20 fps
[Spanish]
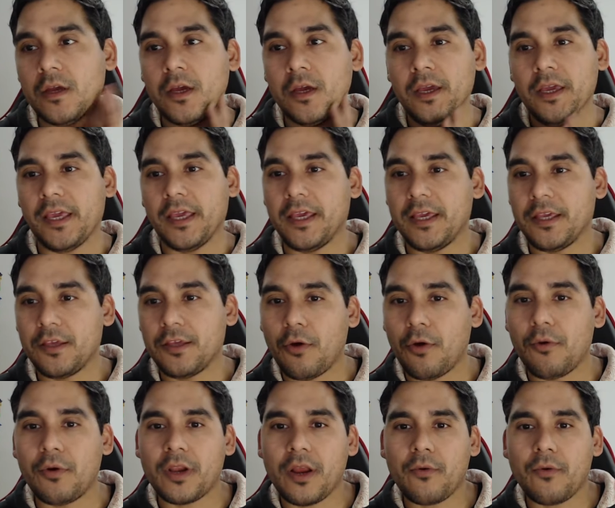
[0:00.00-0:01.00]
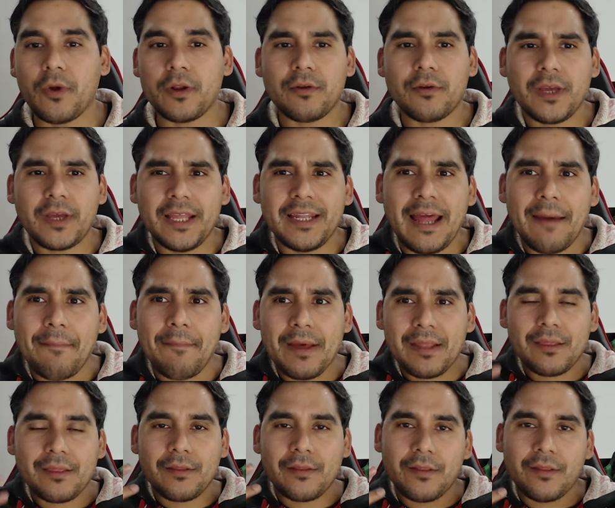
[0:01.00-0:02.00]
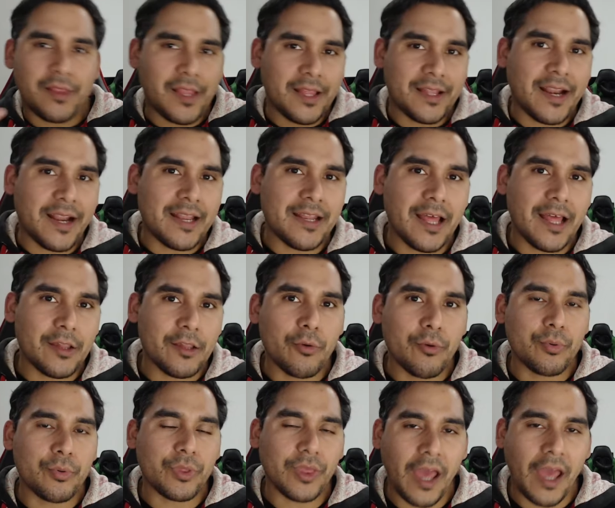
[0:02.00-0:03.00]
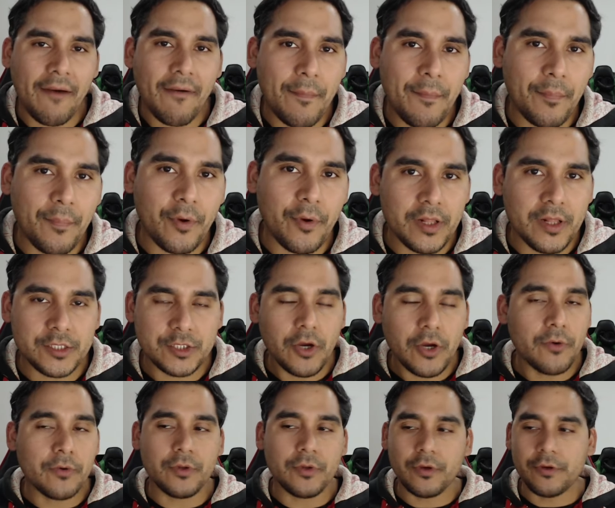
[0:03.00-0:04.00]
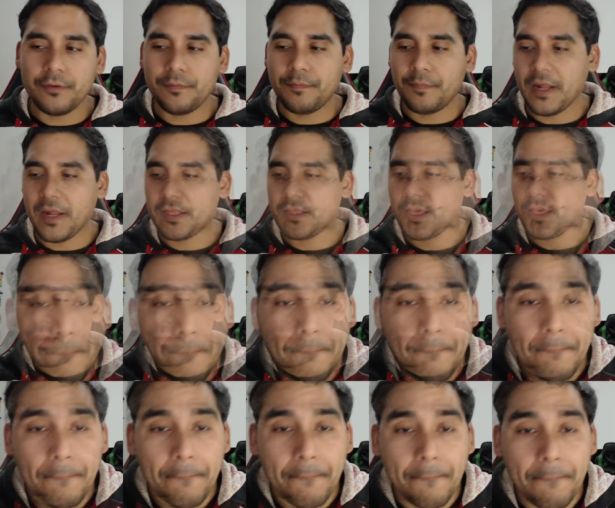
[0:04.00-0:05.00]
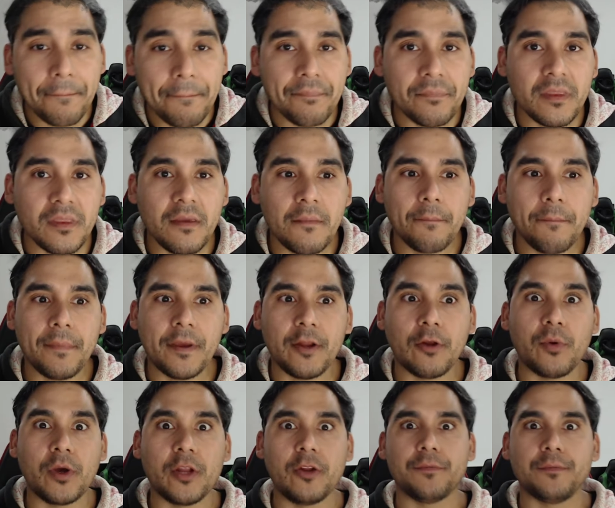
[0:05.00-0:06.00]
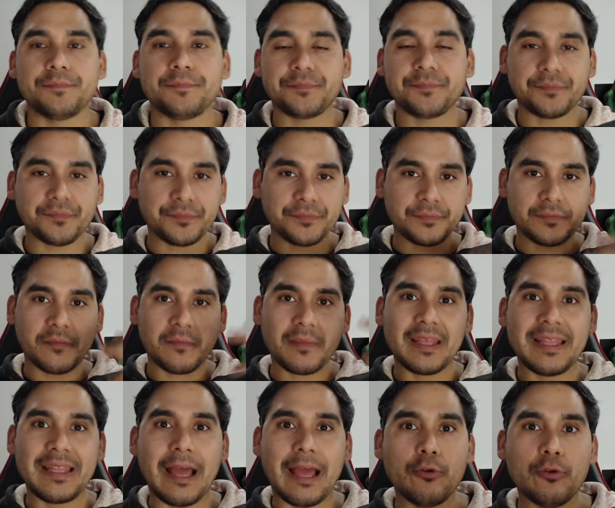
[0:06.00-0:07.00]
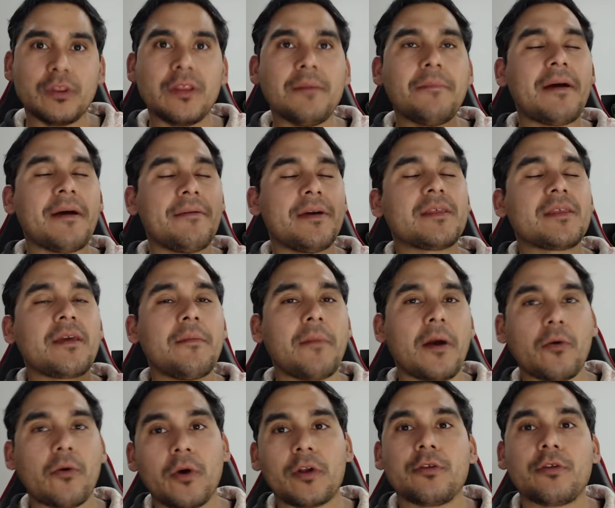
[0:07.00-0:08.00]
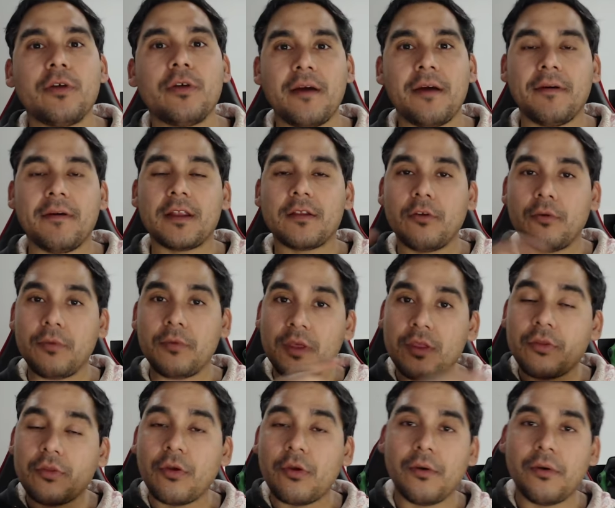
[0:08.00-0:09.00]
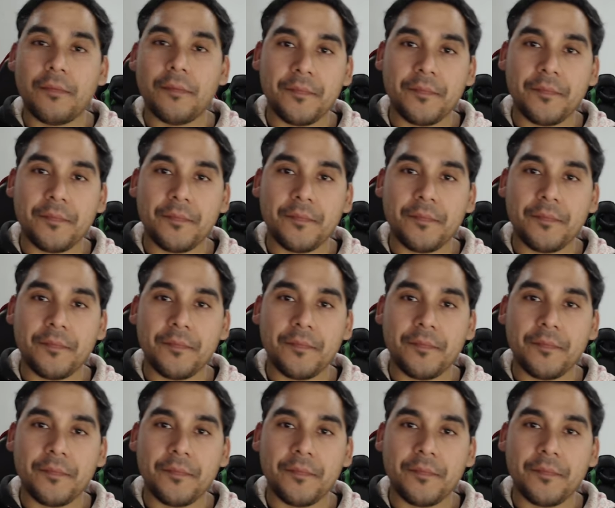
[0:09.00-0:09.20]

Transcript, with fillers: Y yo recuerdo que nada más en realidad lo buscaba por el show, ¿no? Prácticamente. Pero bueno, la última vez que me acuerdo de haberlo visto